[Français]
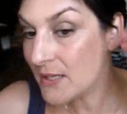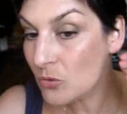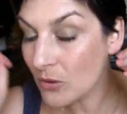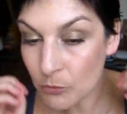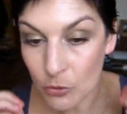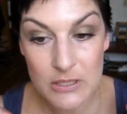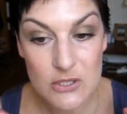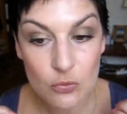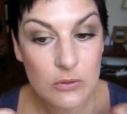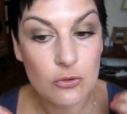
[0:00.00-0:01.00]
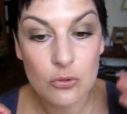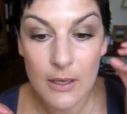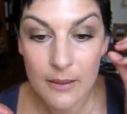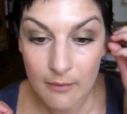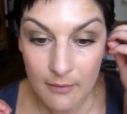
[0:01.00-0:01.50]
et de l'implantation
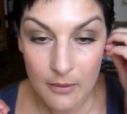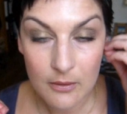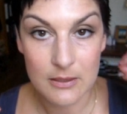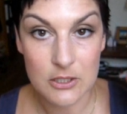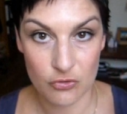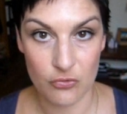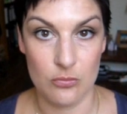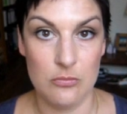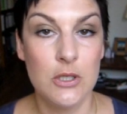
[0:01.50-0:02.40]
naturelle des cheveux.